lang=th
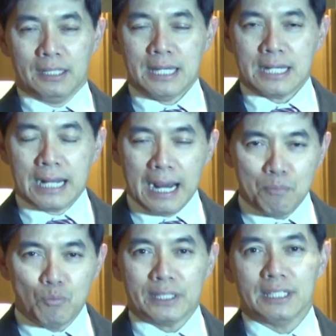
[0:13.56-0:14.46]
ใน
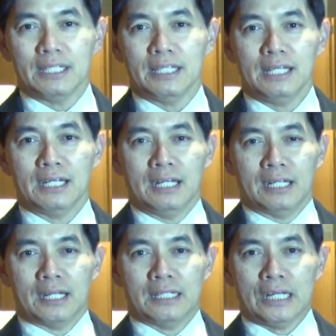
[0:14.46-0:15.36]
ค่ำวันนี้เนี่ย
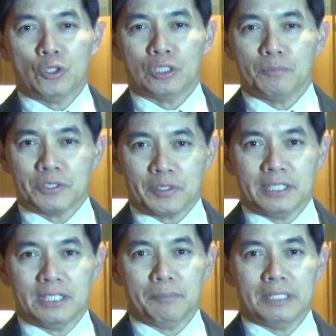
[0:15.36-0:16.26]
ท่านนายกรัฐมนตรี
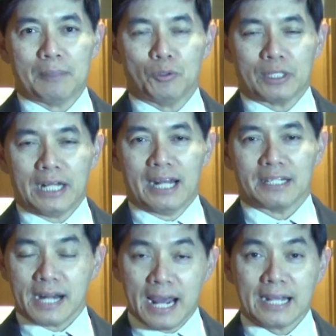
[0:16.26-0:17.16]
มีกำหนดการ
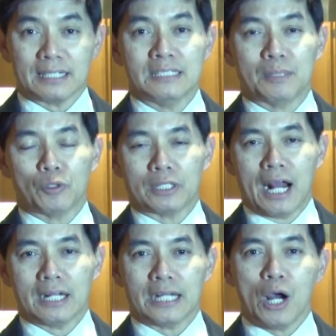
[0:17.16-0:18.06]
แรกคือกำหนด
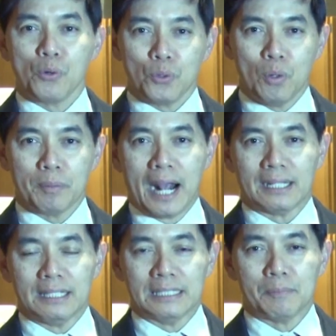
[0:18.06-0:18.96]
การเข้าร่วมงาน
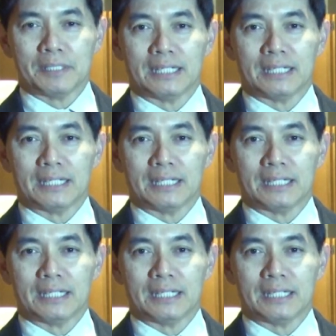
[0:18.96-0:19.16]
เลี้ยงและประ